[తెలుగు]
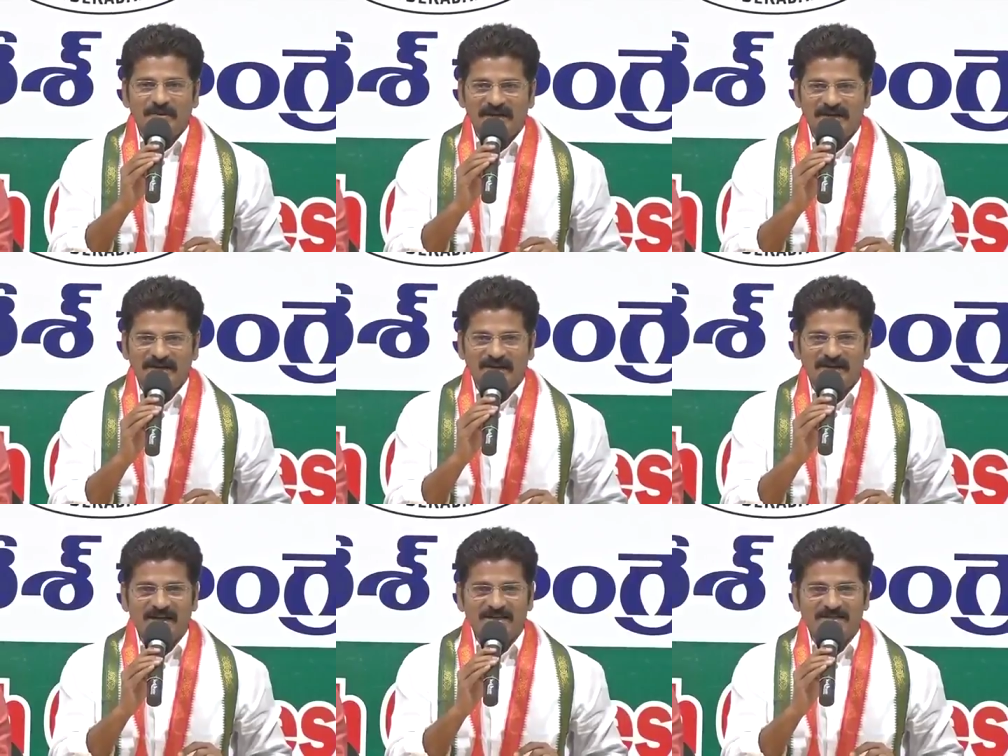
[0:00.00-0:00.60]

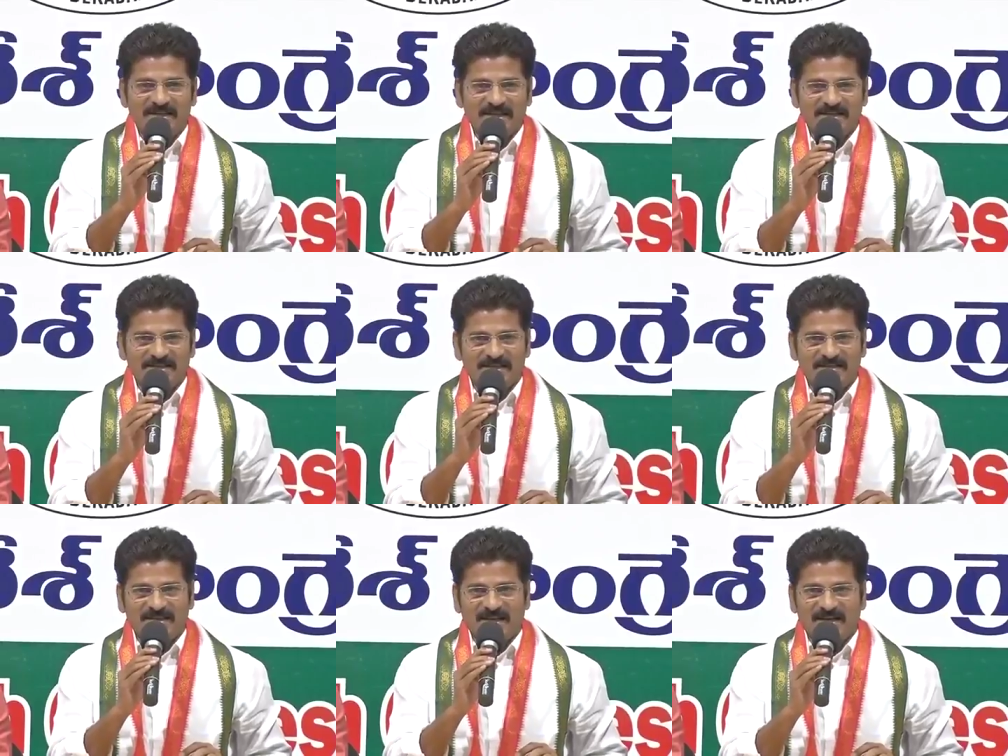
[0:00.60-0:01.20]
బహిరంగ చర్చ
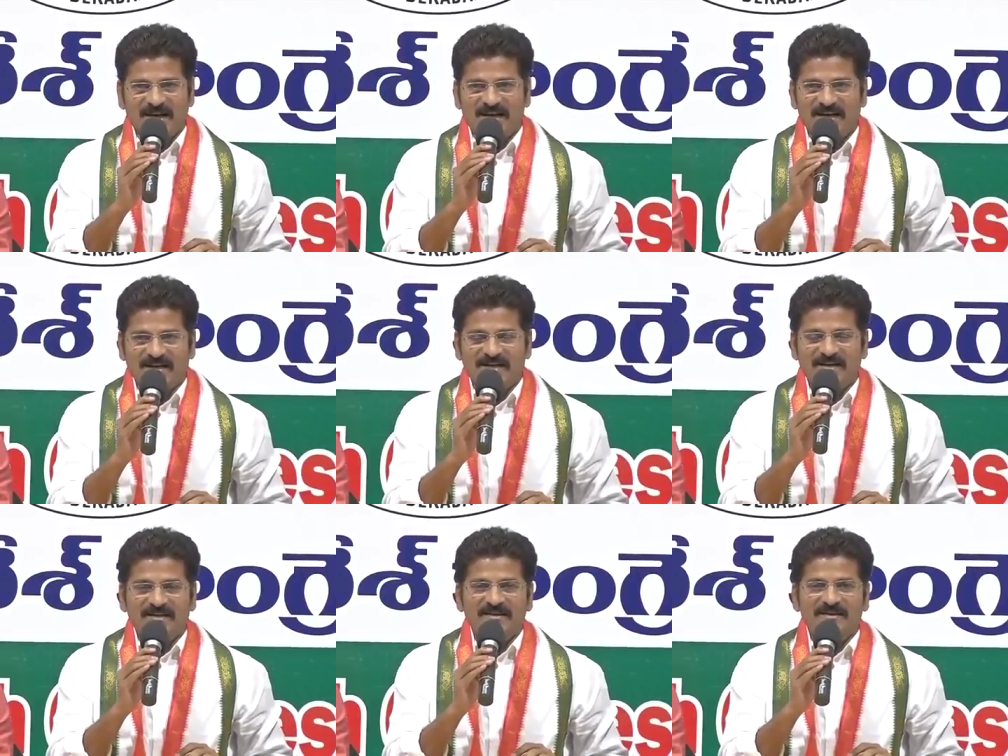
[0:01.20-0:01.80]

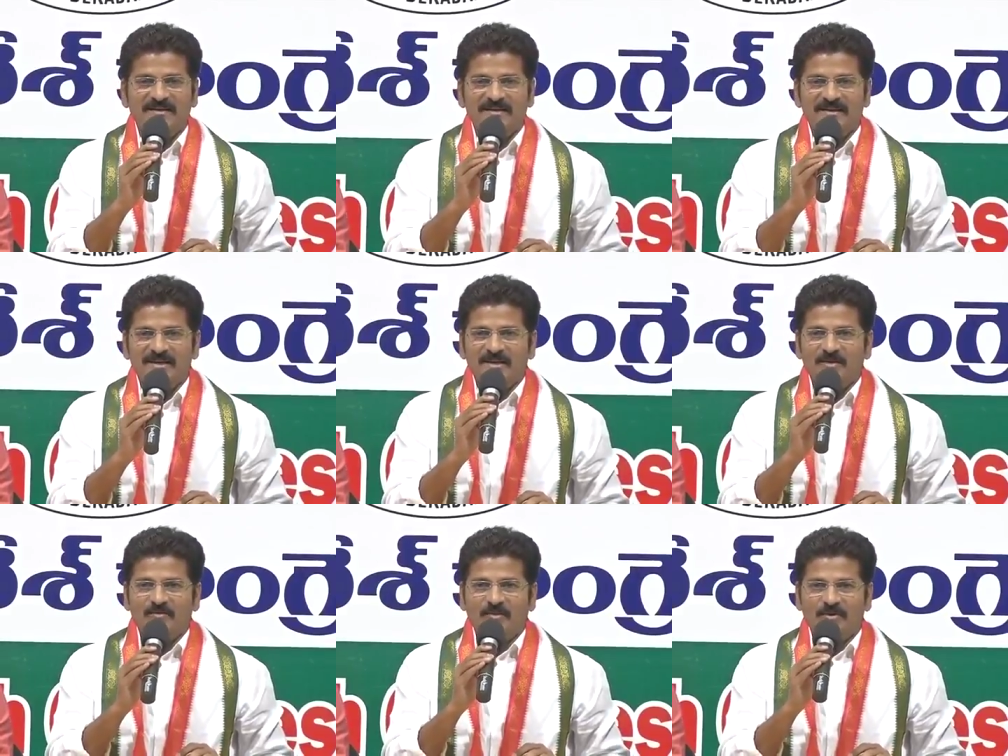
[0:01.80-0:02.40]
జరగాలి
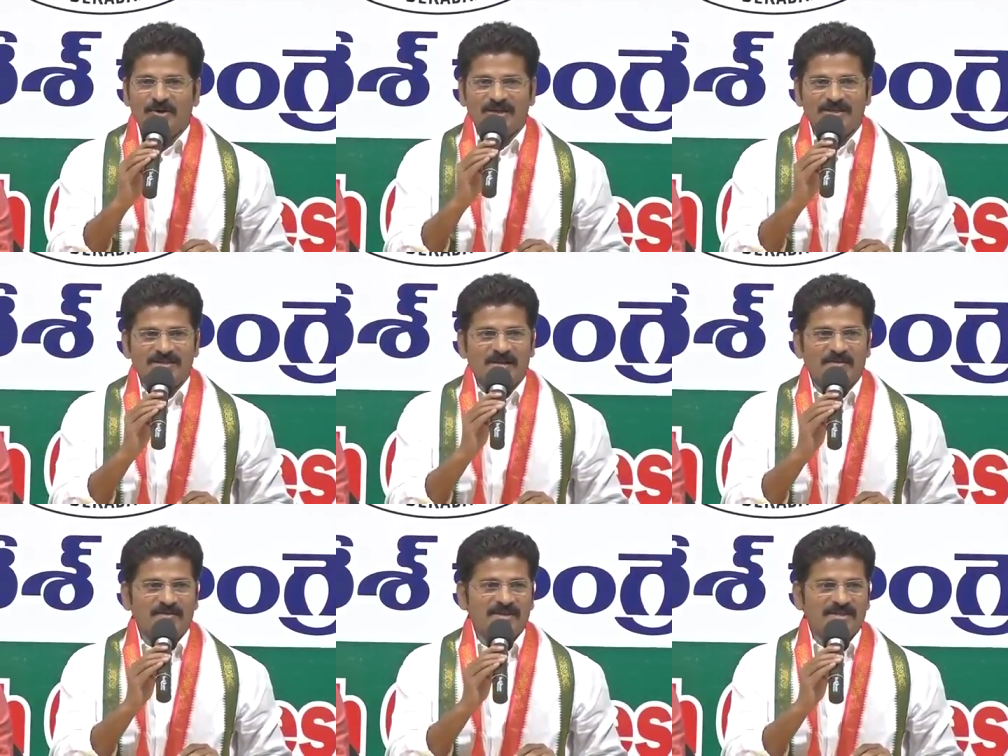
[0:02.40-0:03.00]

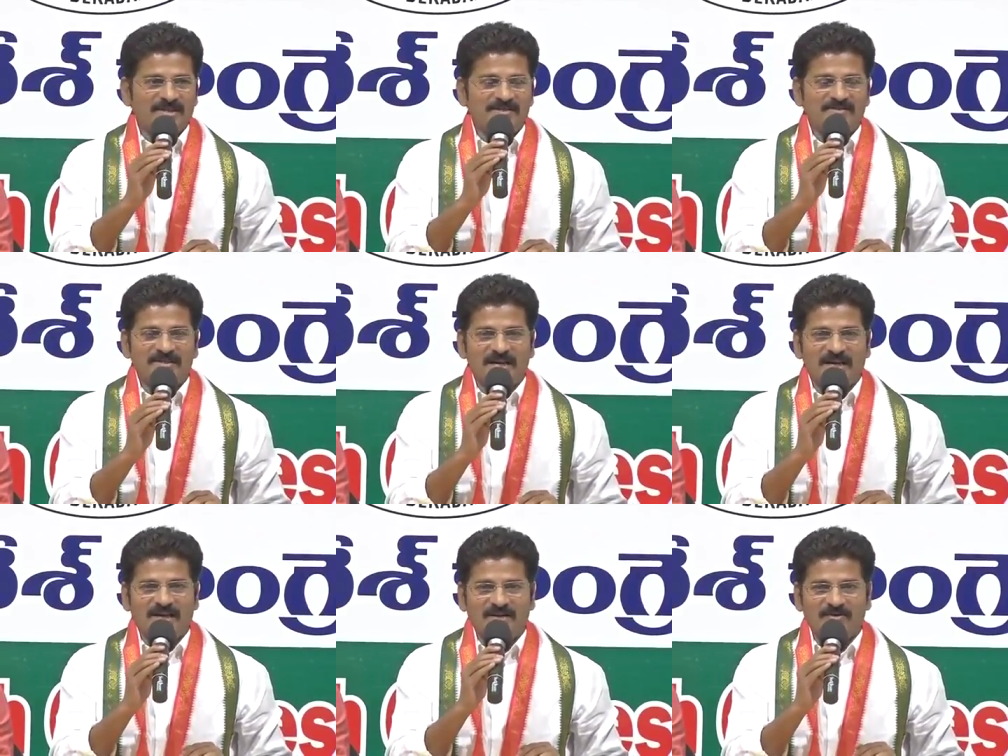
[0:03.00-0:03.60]

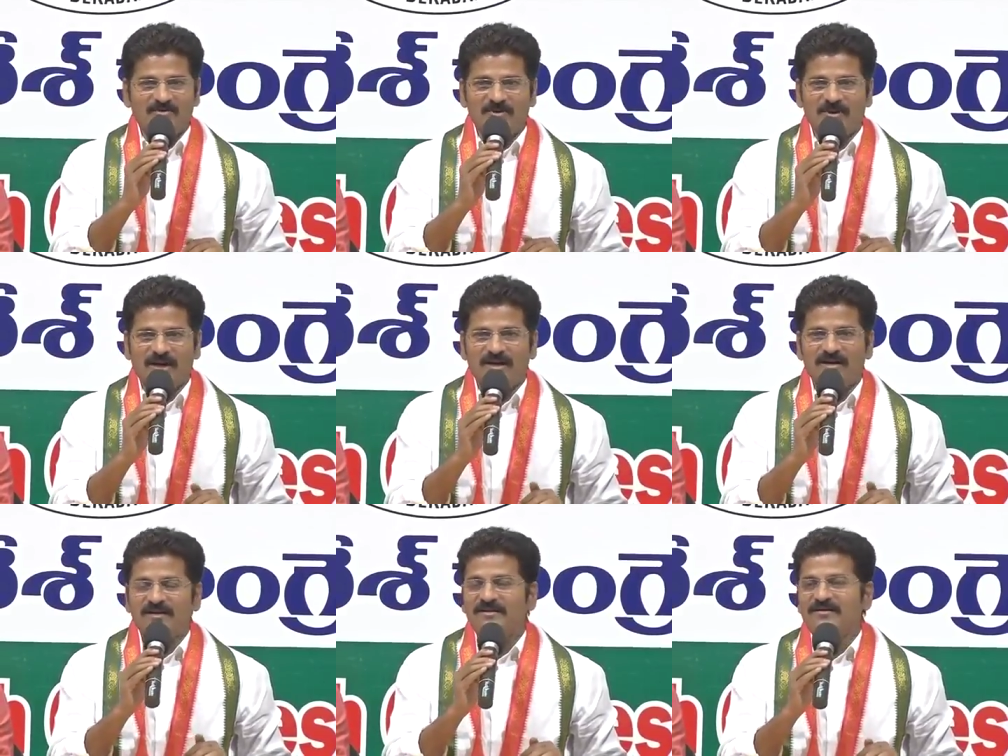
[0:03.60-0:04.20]
పునఃసమీక్షించాలని కూడా
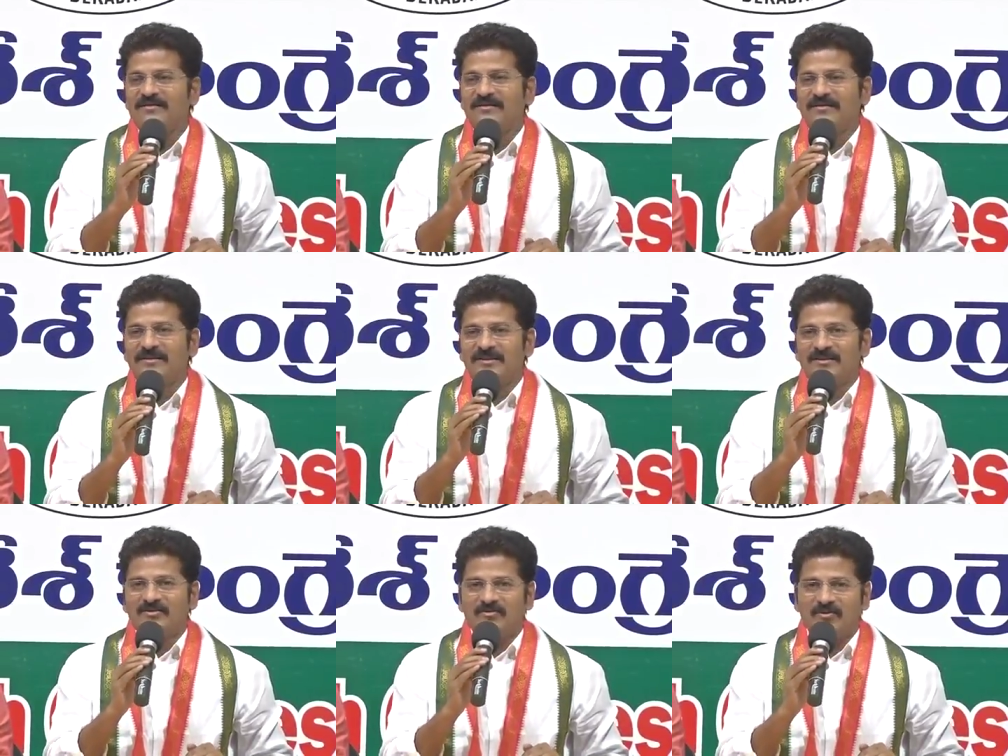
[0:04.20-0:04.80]

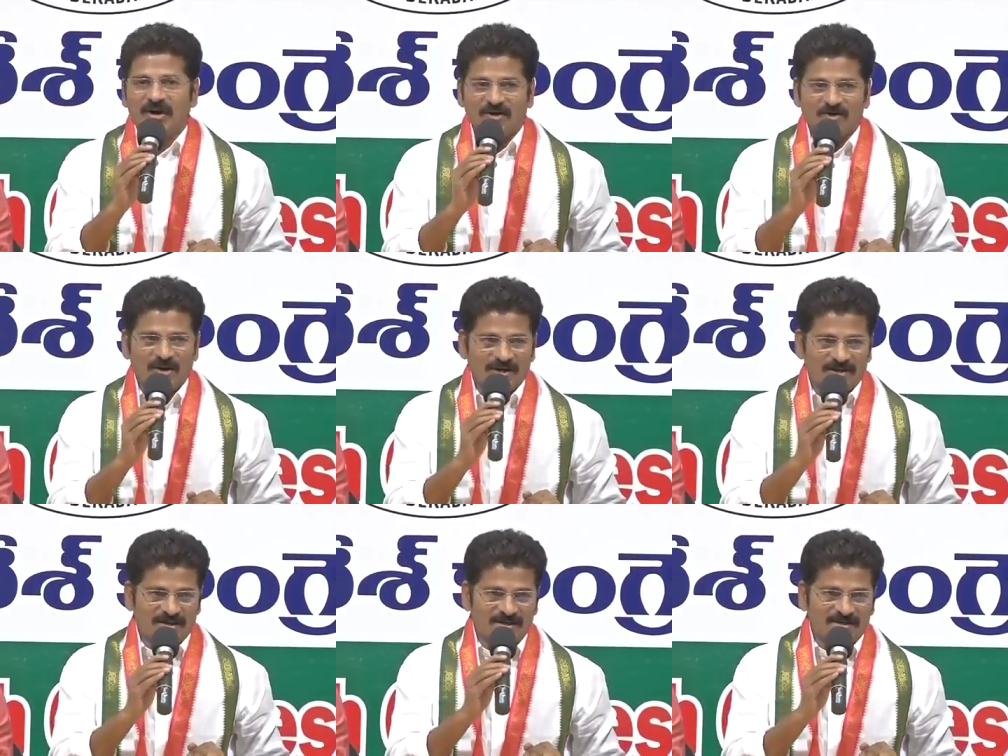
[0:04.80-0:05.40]
వారు
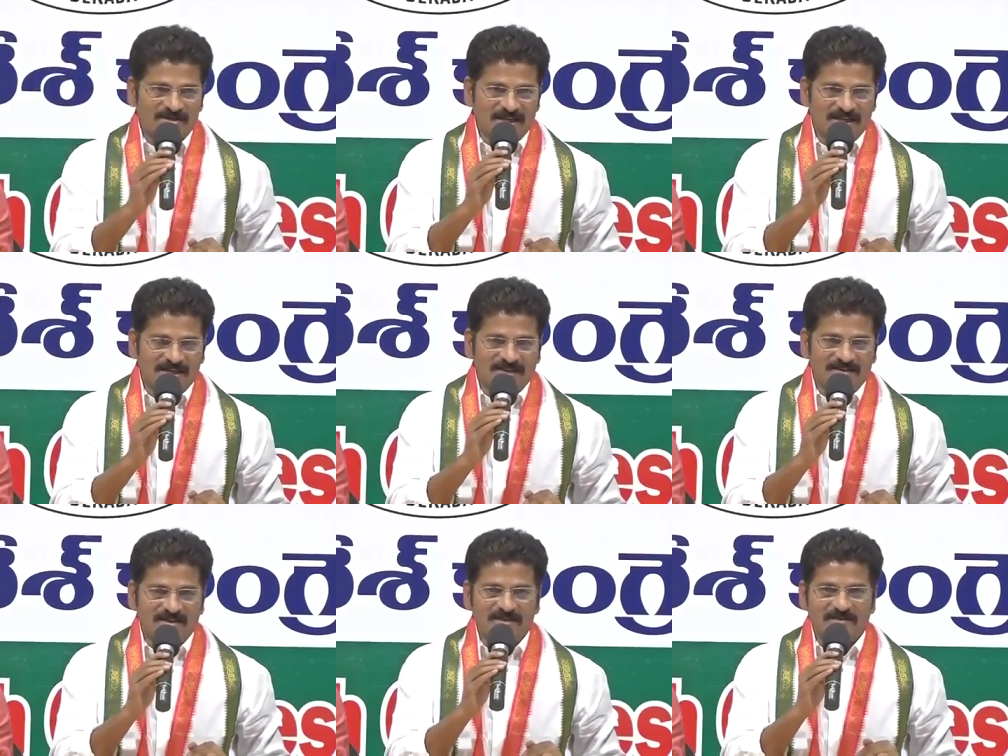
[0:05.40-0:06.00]
అనడం
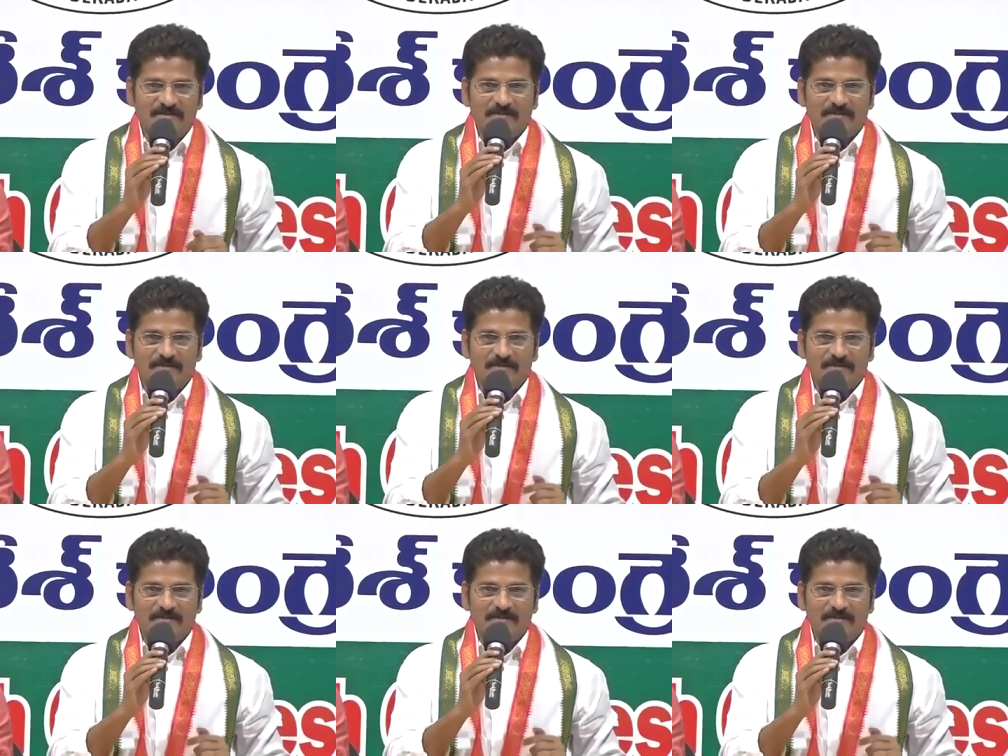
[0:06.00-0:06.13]
జరిగింది